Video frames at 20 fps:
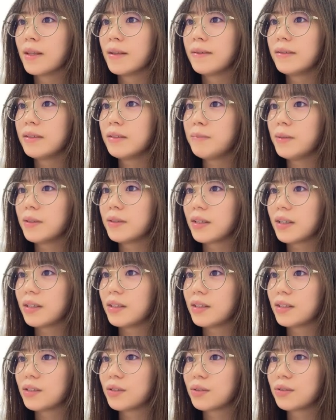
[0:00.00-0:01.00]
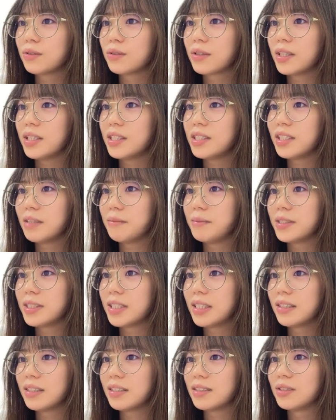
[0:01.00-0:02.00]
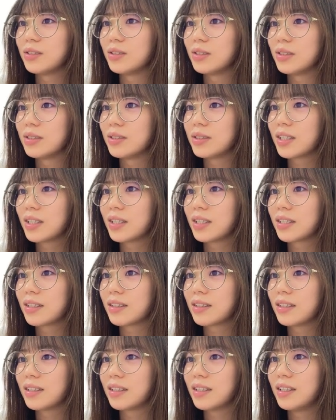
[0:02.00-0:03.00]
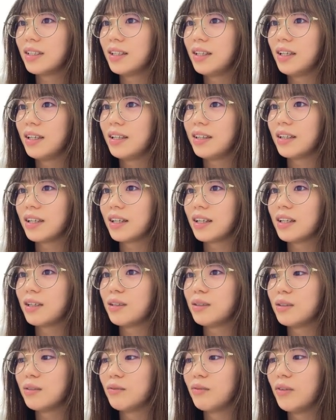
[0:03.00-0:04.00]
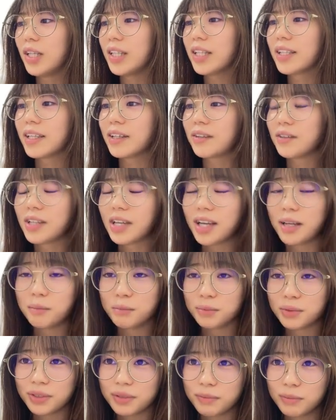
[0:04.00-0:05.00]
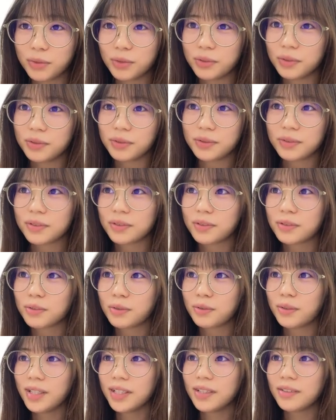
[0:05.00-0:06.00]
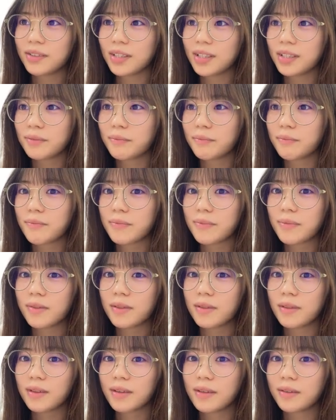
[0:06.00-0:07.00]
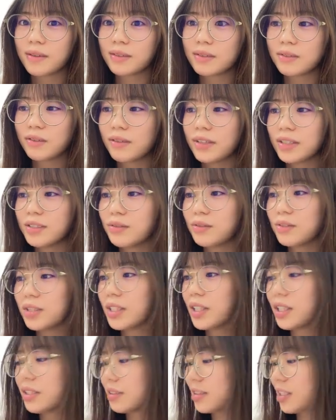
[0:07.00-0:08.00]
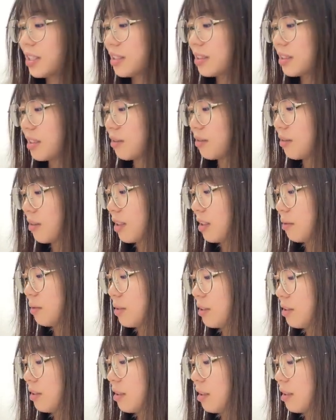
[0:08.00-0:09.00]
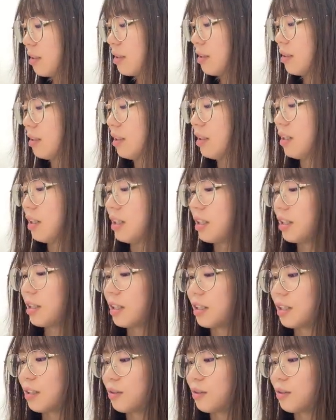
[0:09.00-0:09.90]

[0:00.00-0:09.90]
スーパーの中には曲とかレジが別だったりするのに気づかなかったりなんか罠だよね半分もう怖いよねそこはそこで薬剤師さんとか多分いるからあれなん